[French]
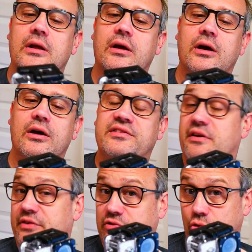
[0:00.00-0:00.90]
Euh, ça
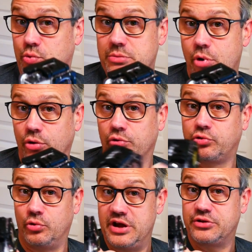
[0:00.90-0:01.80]
fait ce qu'on lui demande, ce
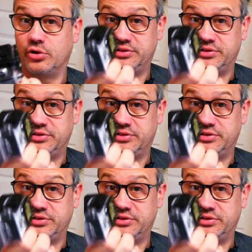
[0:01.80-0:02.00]
qu'on attend